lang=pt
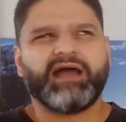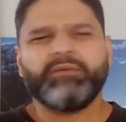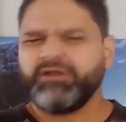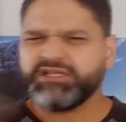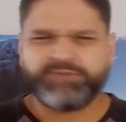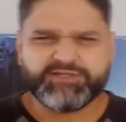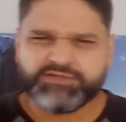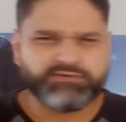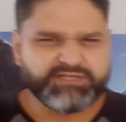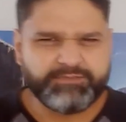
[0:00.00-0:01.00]
a maioria das
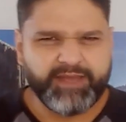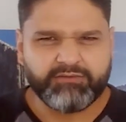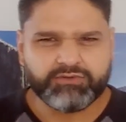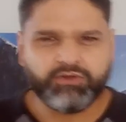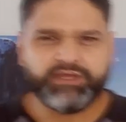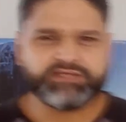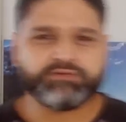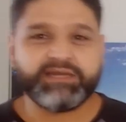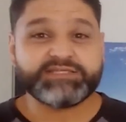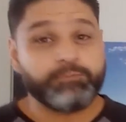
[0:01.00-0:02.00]
pessoas nunca se perguntou
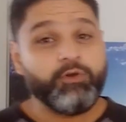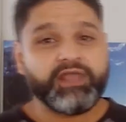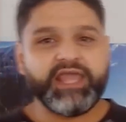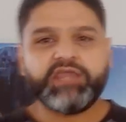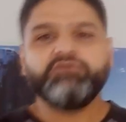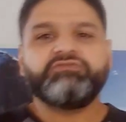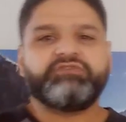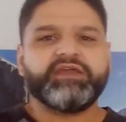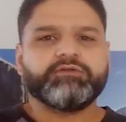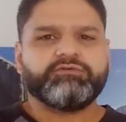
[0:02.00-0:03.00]
isso, mas por que, que o
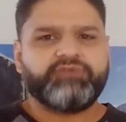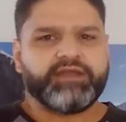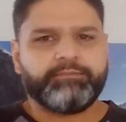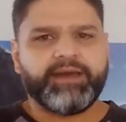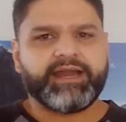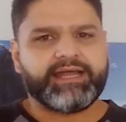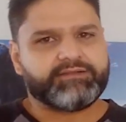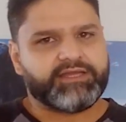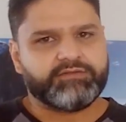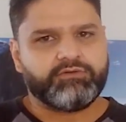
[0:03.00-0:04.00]
fígado fica
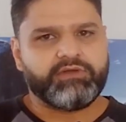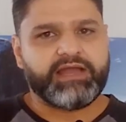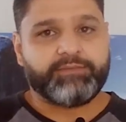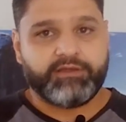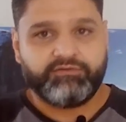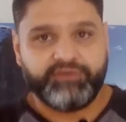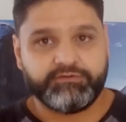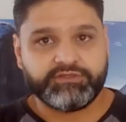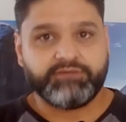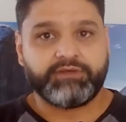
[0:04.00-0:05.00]
parado aqui no lugar? Por que, que o
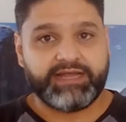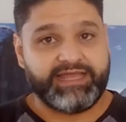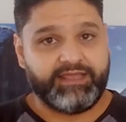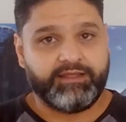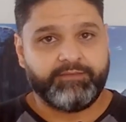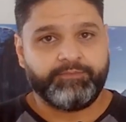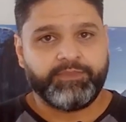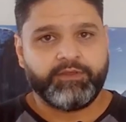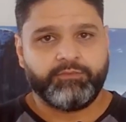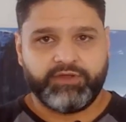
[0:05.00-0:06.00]
fígado não cai?
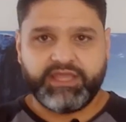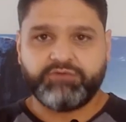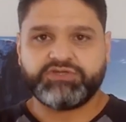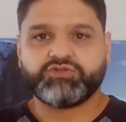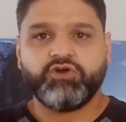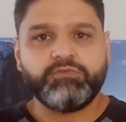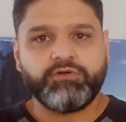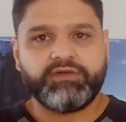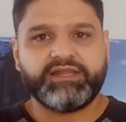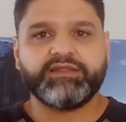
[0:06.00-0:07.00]
Por que, que o
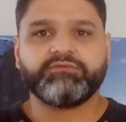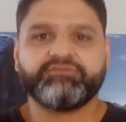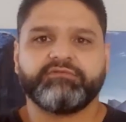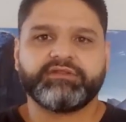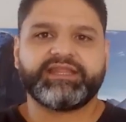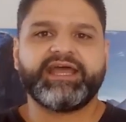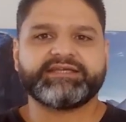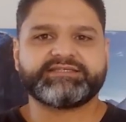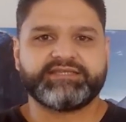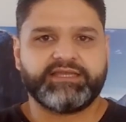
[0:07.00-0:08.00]
estômago ele não
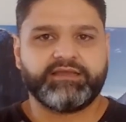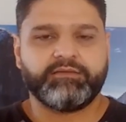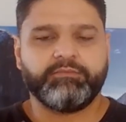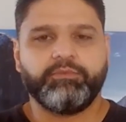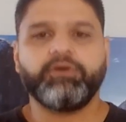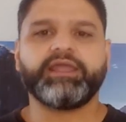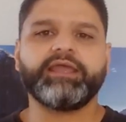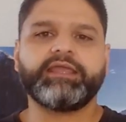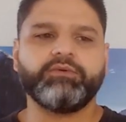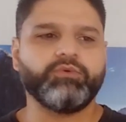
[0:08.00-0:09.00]
desce? Por
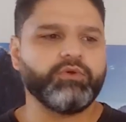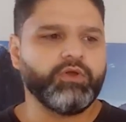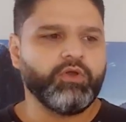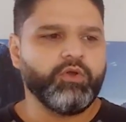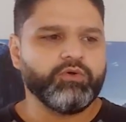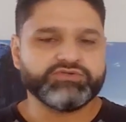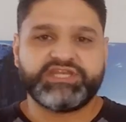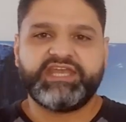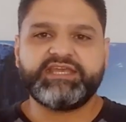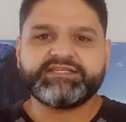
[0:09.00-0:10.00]
que, que o,
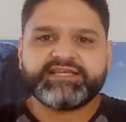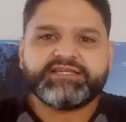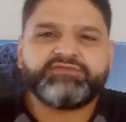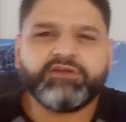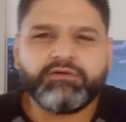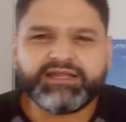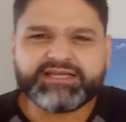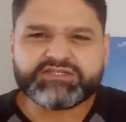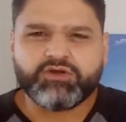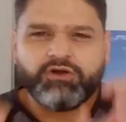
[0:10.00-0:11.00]
os rins eles ficam lá
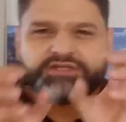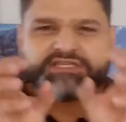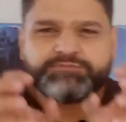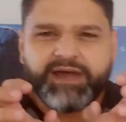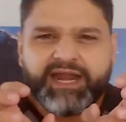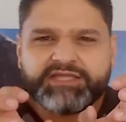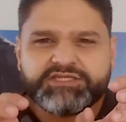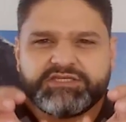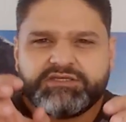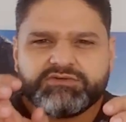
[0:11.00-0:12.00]
nas costas,
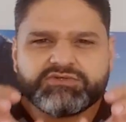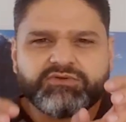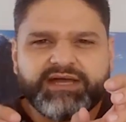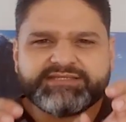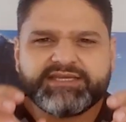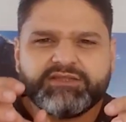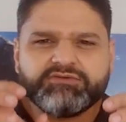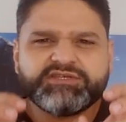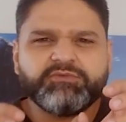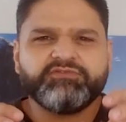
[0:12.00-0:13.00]
paradinhos, quase que
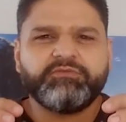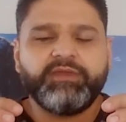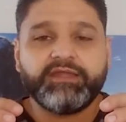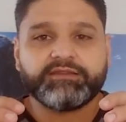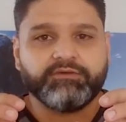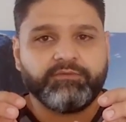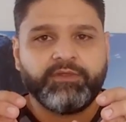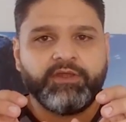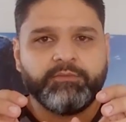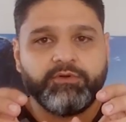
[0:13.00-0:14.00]
não se movimentam?
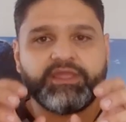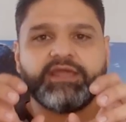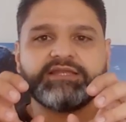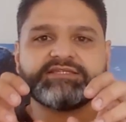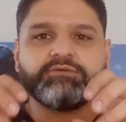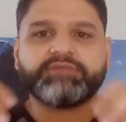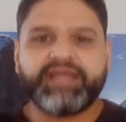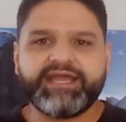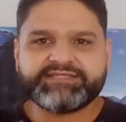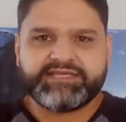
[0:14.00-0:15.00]
Por que, que eles não
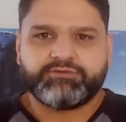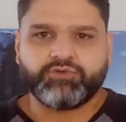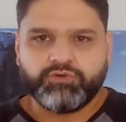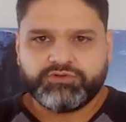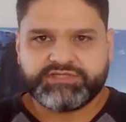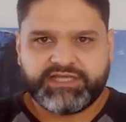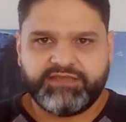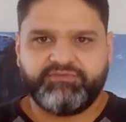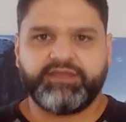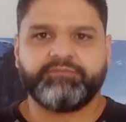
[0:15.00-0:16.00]
descem? Todos
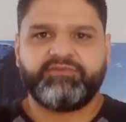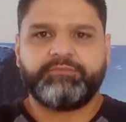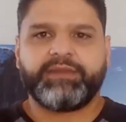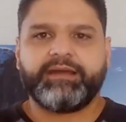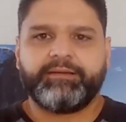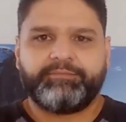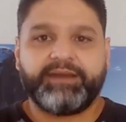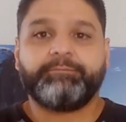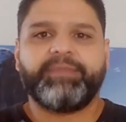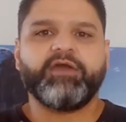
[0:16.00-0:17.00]
aqui vêm, vêm para
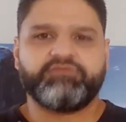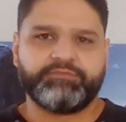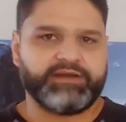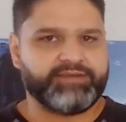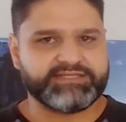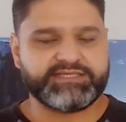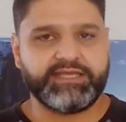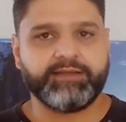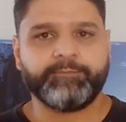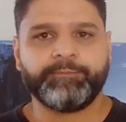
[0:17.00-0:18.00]
a pelve, para a
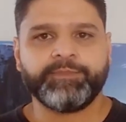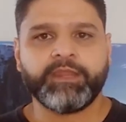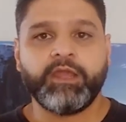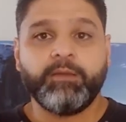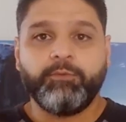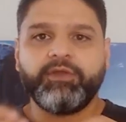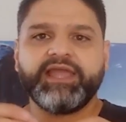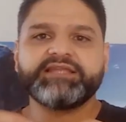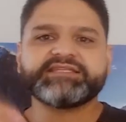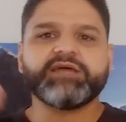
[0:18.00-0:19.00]
bacia.
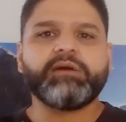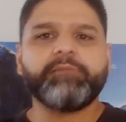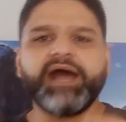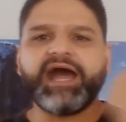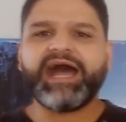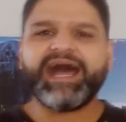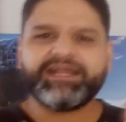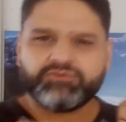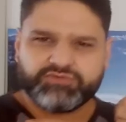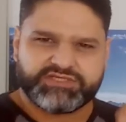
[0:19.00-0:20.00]
Porque eles estão
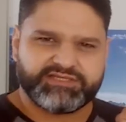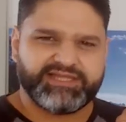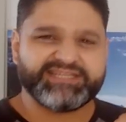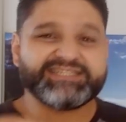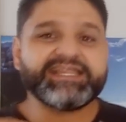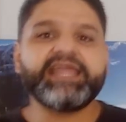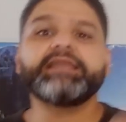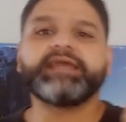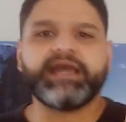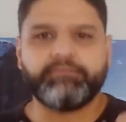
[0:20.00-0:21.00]
amarrados, eles
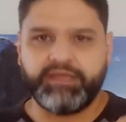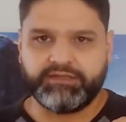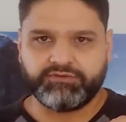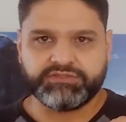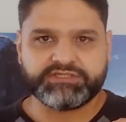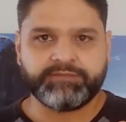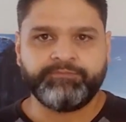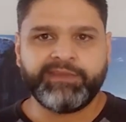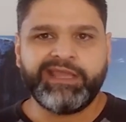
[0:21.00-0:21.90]
têm ligamentos.